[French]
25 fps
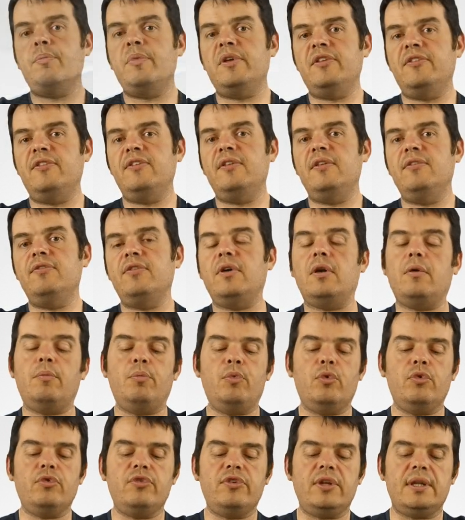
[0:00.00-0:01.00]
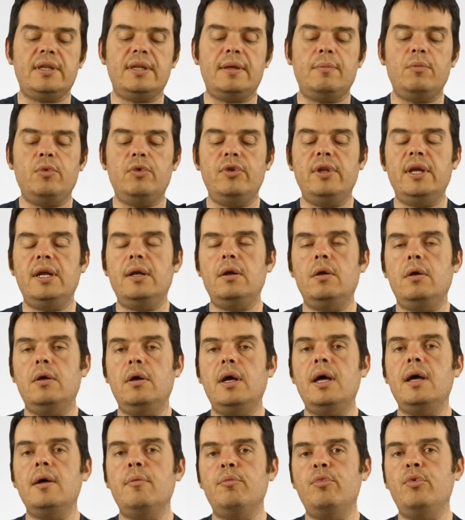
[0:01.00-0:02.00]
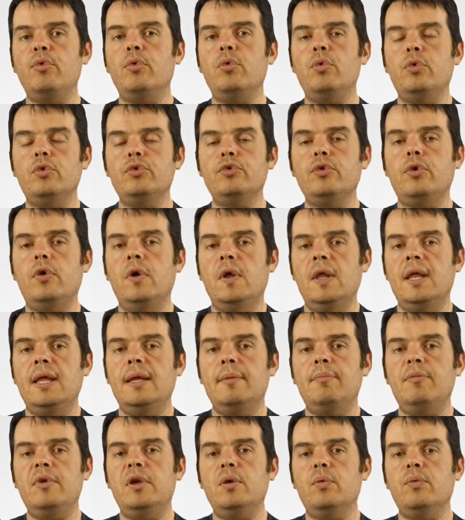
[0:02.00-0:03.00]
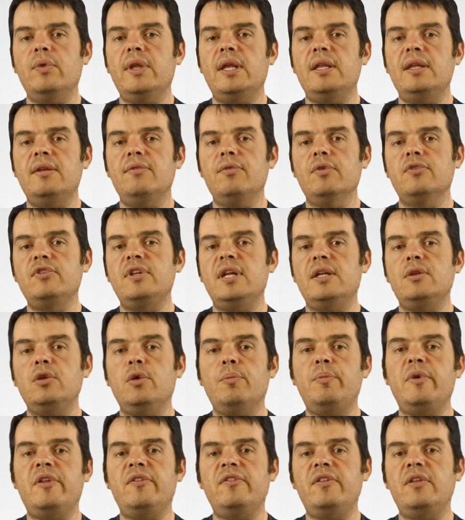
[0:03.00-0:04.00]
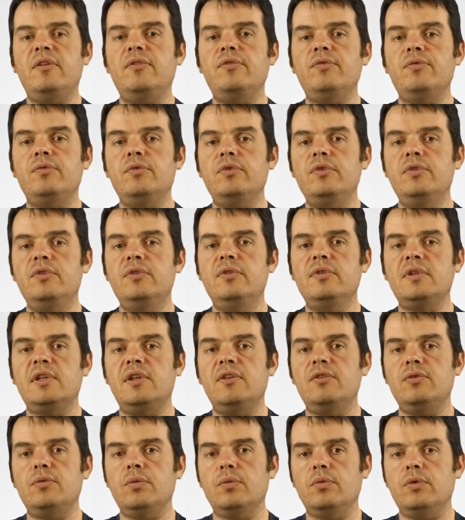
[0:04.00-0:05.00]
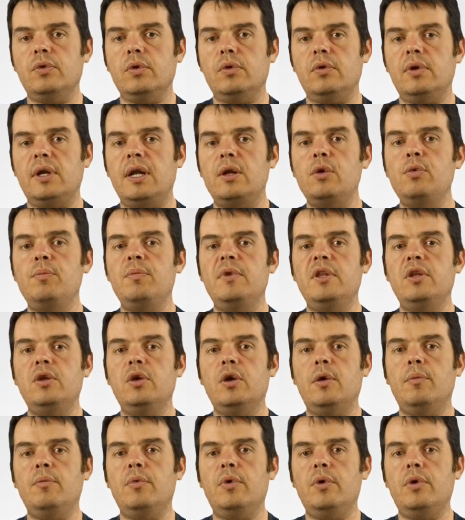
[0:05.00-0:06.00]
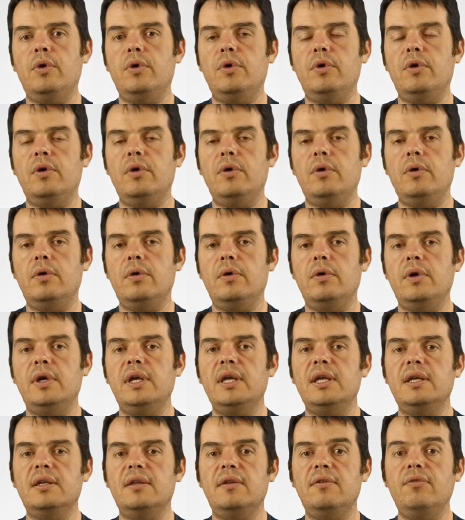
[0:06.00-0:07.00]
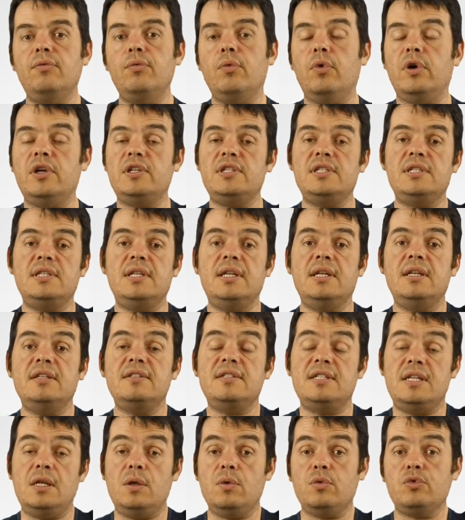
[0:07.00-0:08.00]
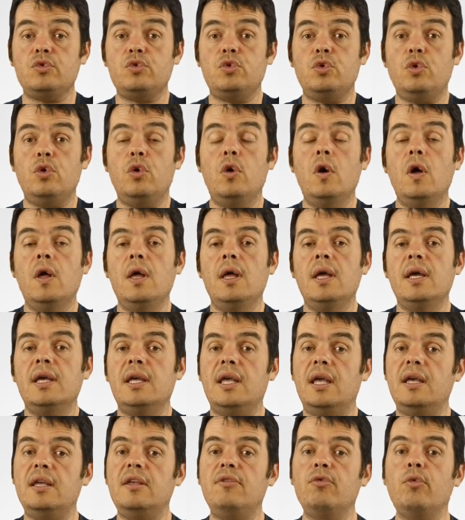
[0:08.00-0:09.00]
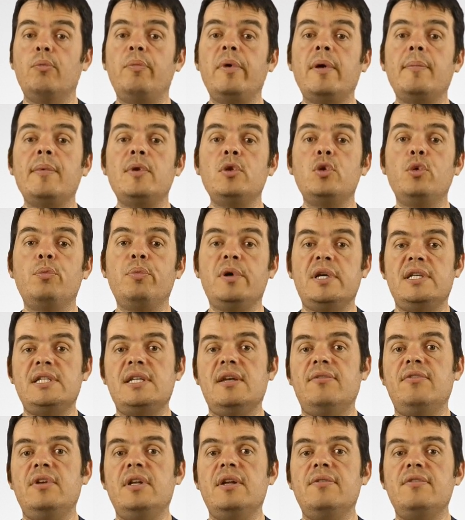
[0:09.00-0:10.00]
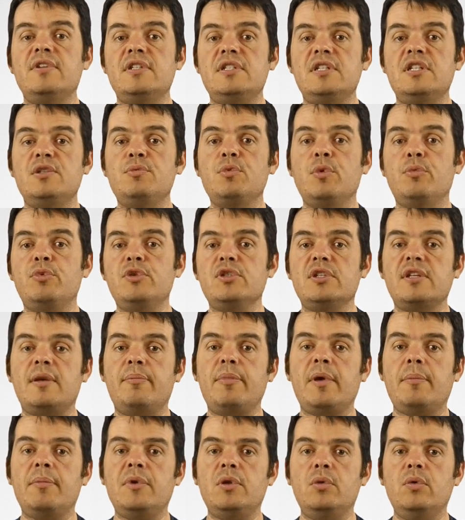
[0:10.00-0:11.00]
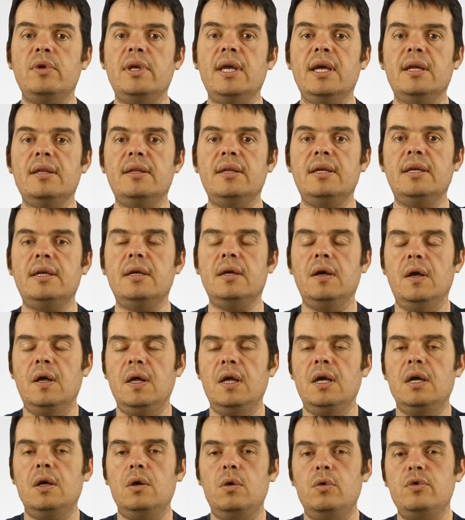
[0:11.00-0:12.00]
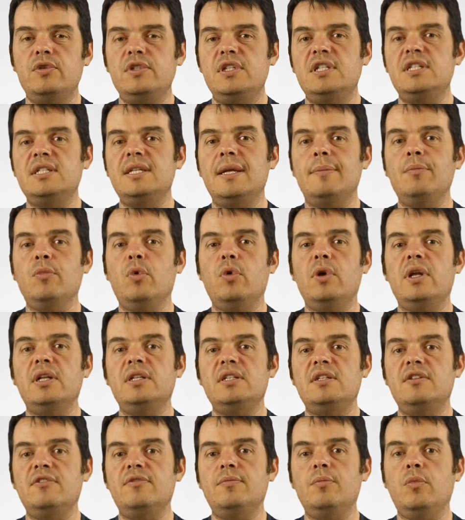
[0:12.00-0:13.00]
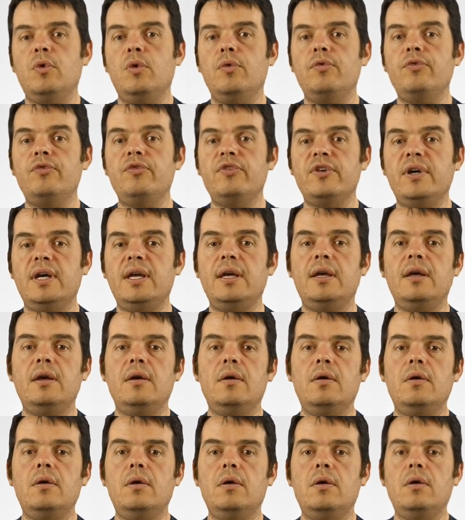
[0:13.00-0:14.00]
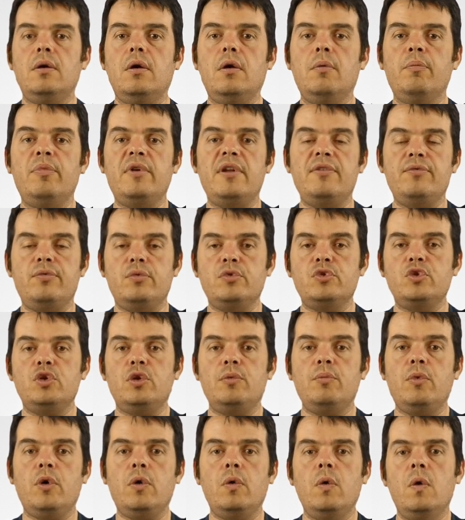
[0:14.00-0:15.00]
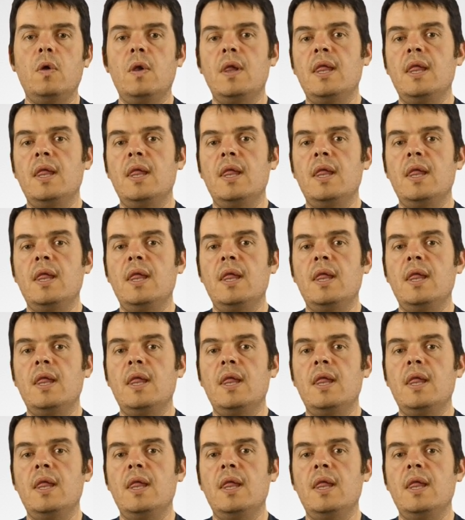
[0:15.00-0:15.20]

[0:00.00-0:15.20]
passifs, pour certains modèles, un pour l'autre, mais on a des ventilateurs passifs qui sont dans l'aluminium et qui vont rester silencieux et qui vont permettre de préserver l'investissement puisque ça permet de garder le système relativement frais en plein fonctionnement.